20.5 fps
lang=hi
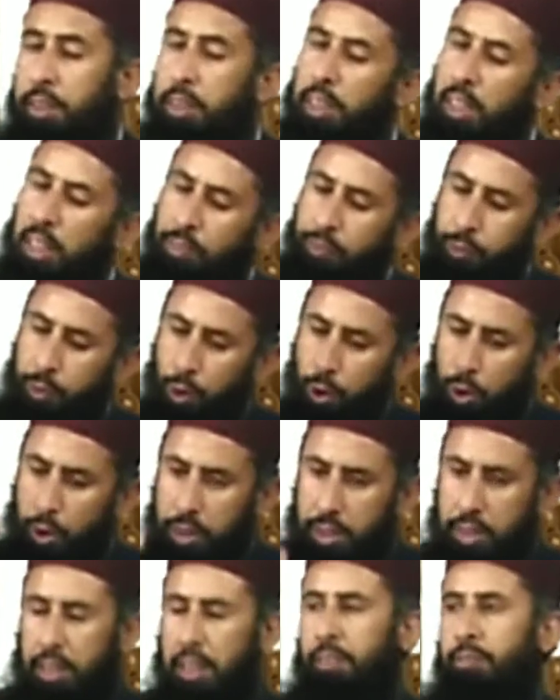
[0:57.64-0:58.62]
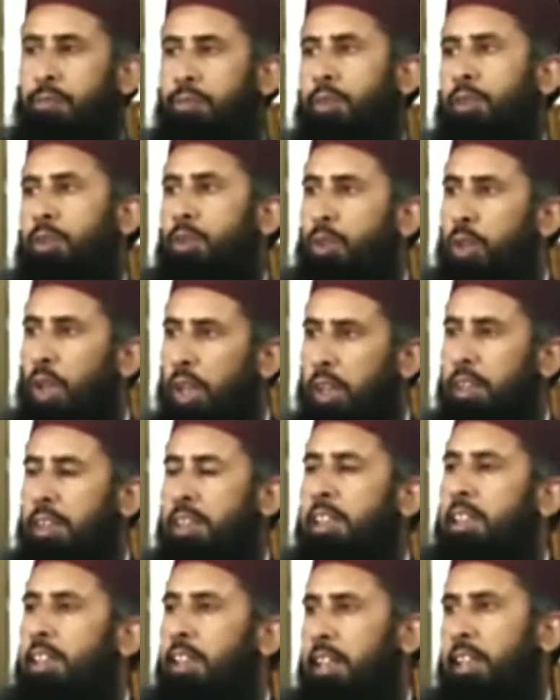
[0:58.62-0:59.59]
सिर्फ और सिर्फ
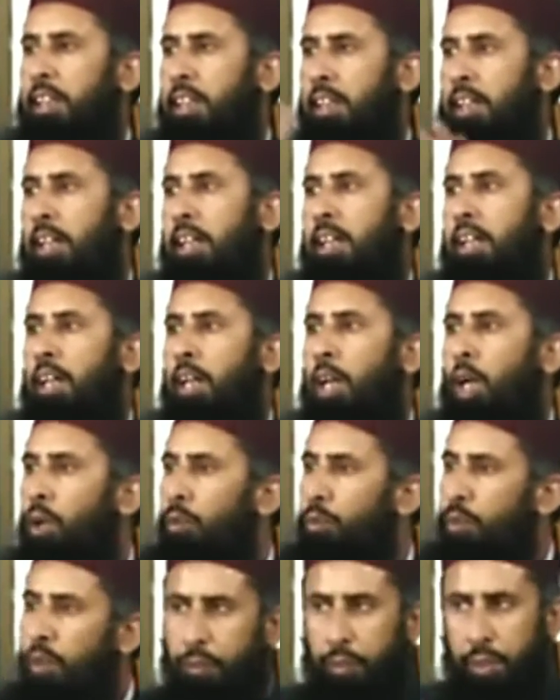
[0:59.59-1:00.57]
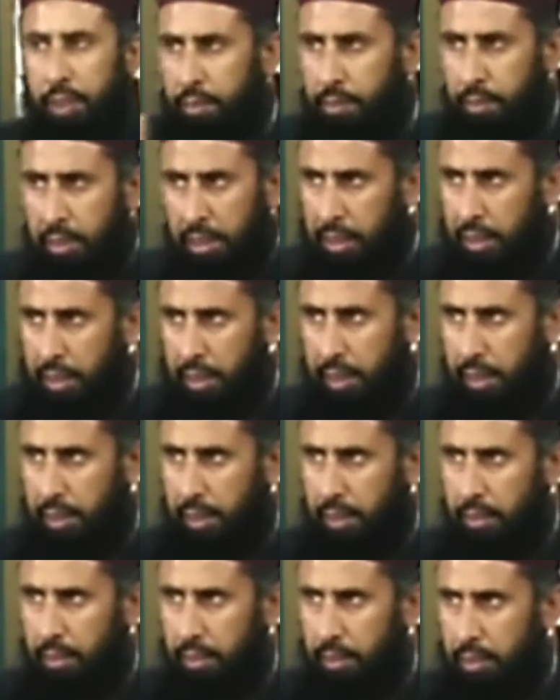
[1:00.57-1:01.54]
डॉक्टरी करेगा वो फतवे नहीं देगा
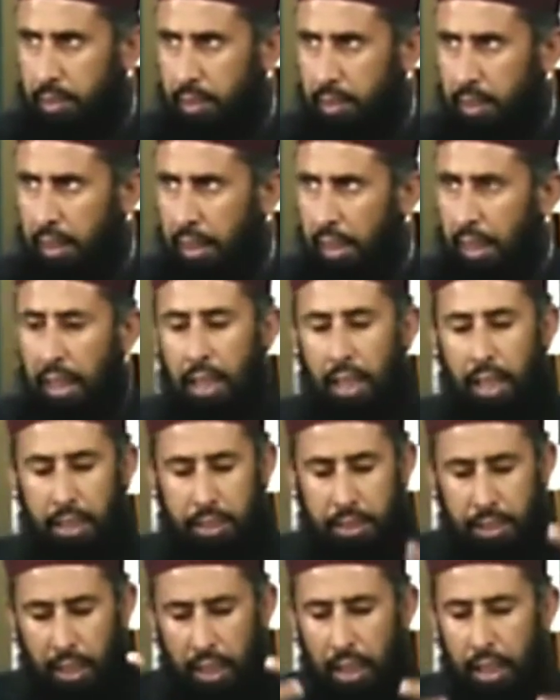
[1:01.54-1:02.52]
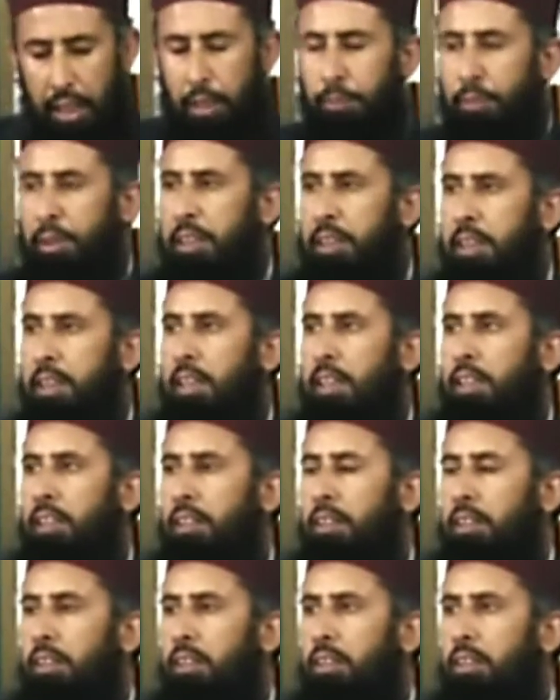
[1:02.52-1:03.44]
अच्छा आलम दीन